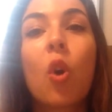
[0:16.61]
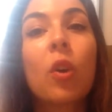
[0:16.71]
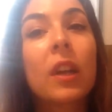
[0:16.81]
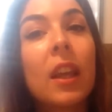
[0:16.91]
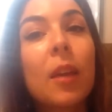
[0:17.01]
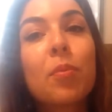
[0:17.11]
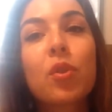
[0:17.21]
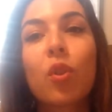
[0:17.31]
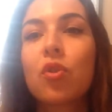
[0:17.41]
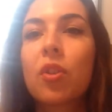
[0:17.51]
com
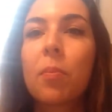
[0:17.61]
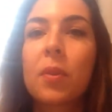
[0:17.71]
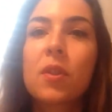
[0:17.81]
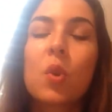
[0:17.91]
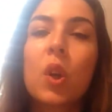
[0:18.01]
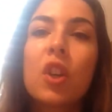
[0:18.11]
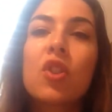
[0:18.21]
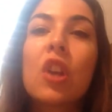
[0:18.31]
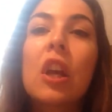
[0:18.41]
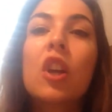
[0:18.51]
gripes, constipações,